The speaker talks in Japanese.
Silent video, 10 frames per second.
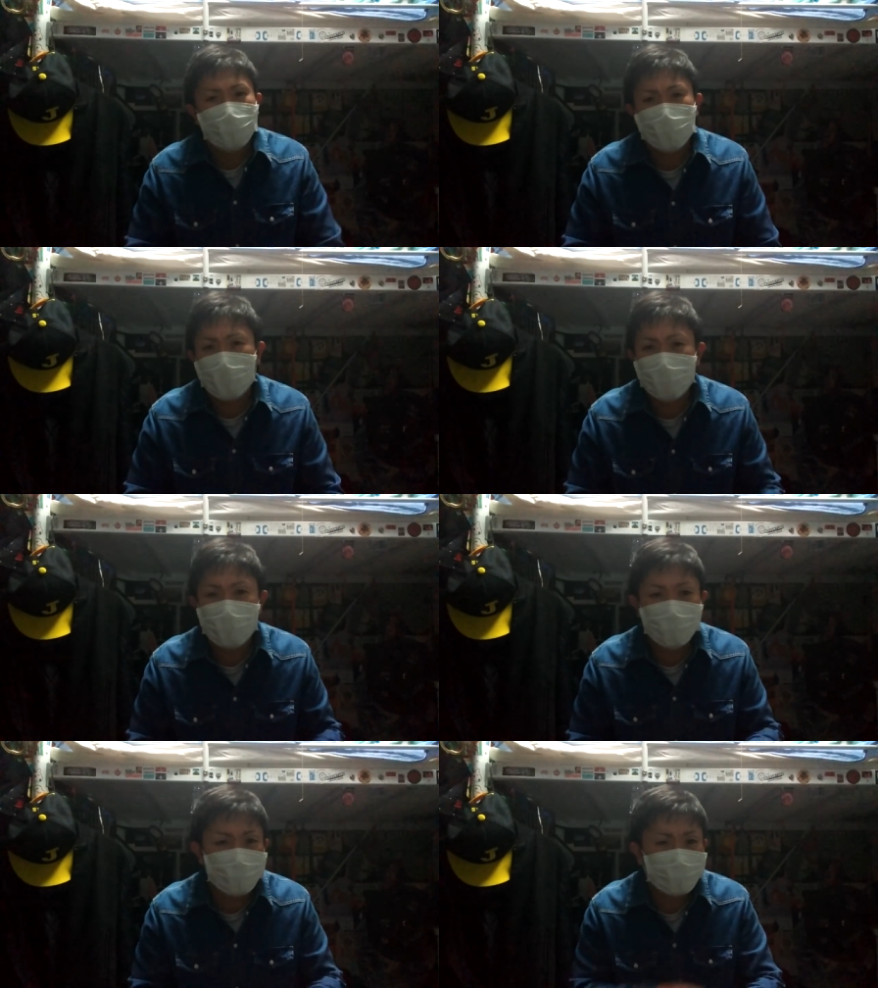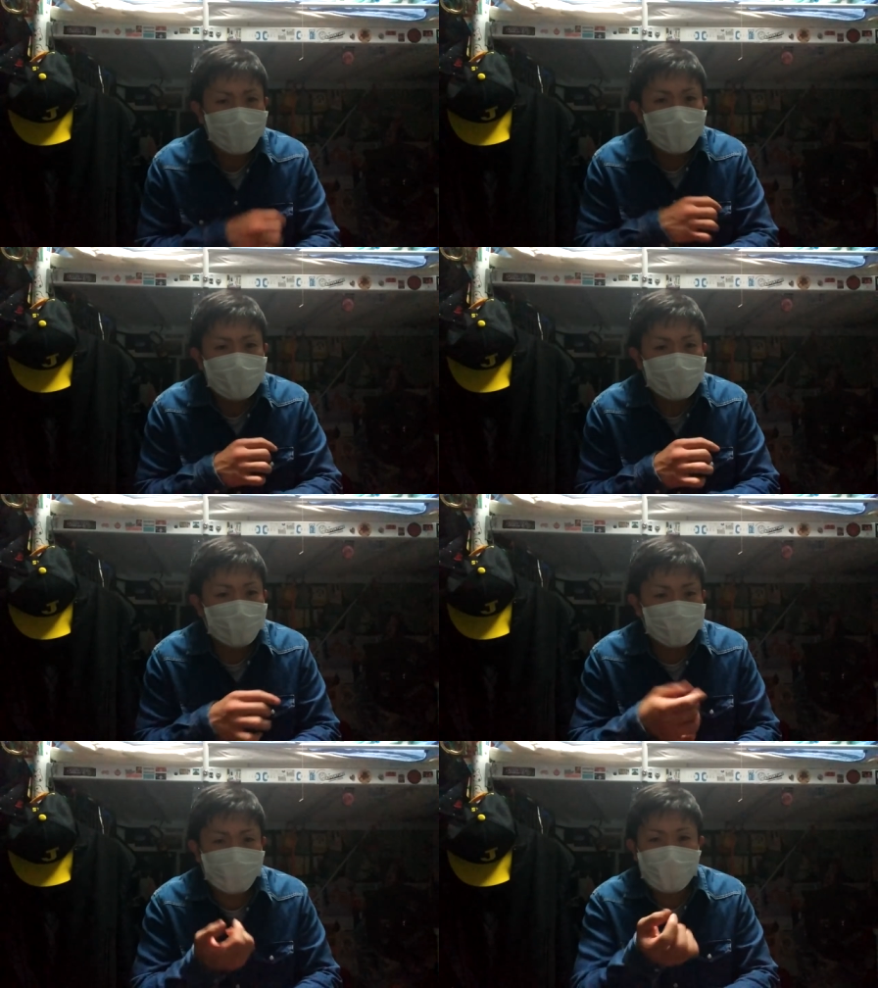んやねんこれ」っつって
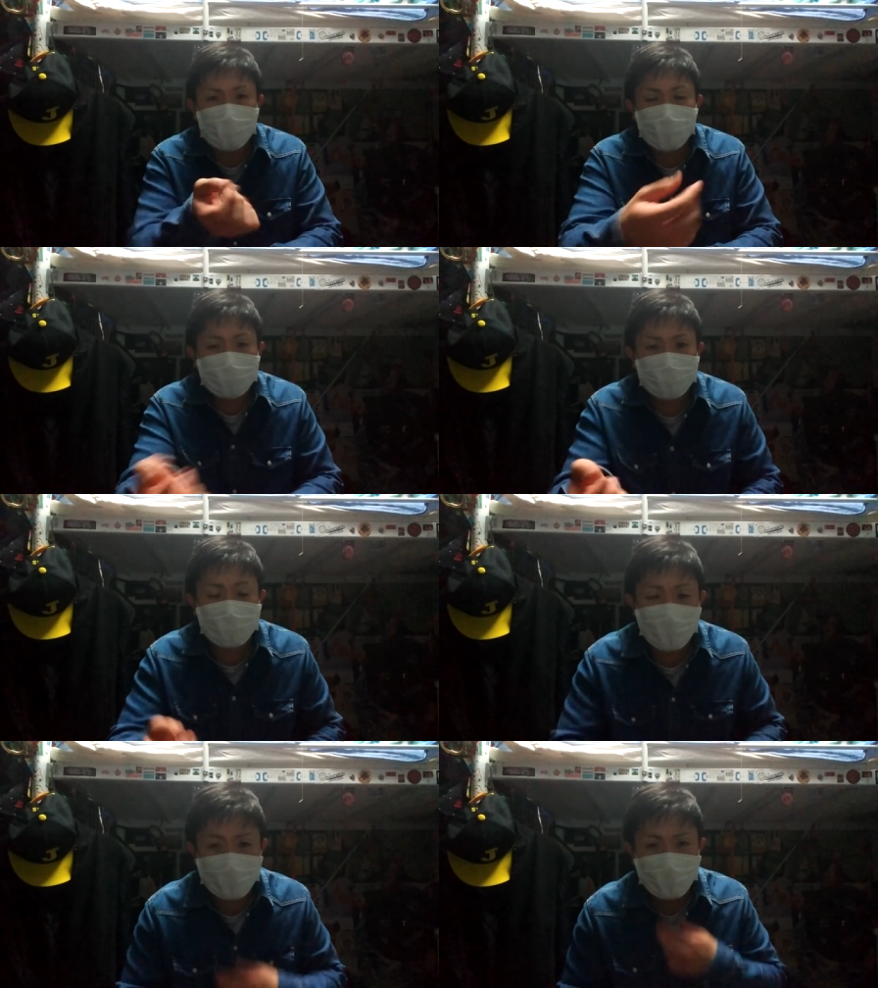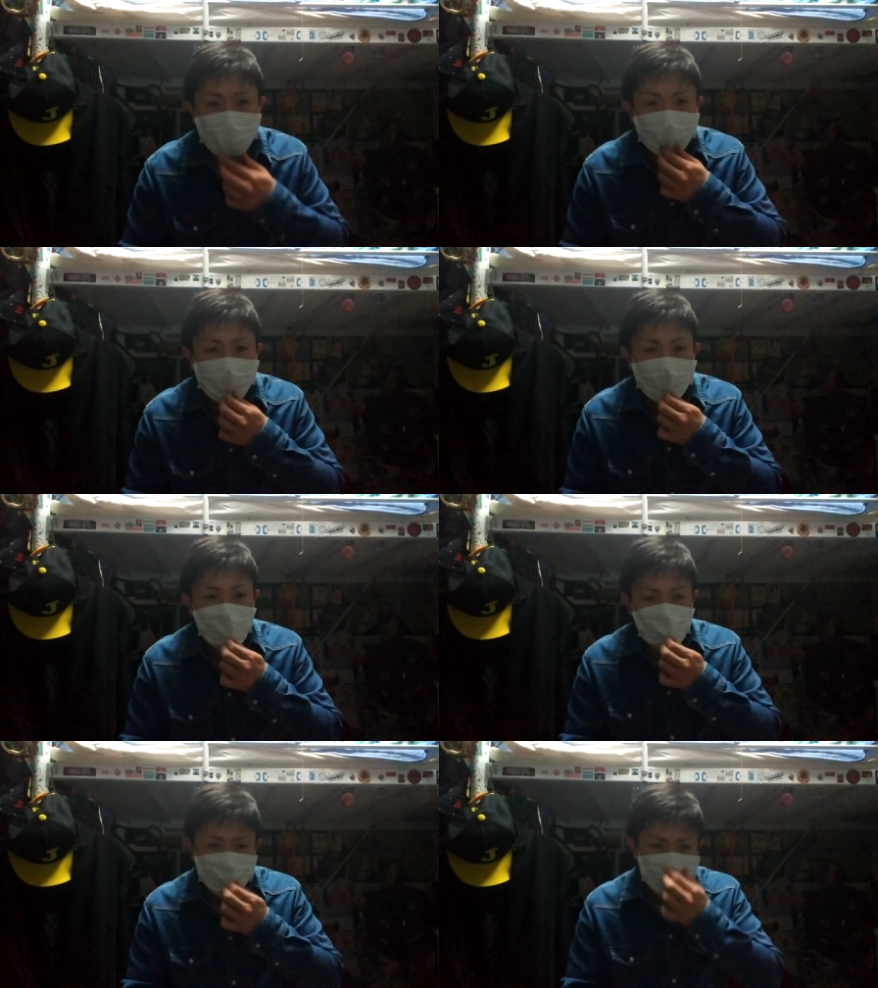でもしょうがない交換するしかないから
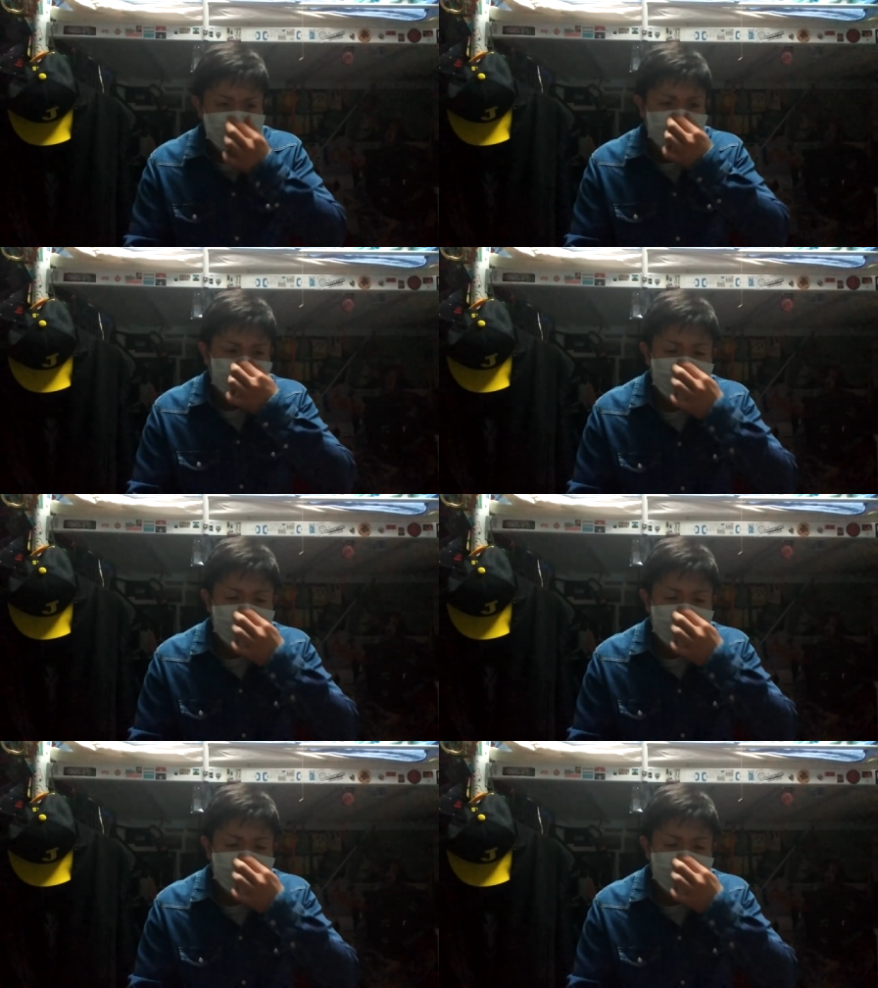もう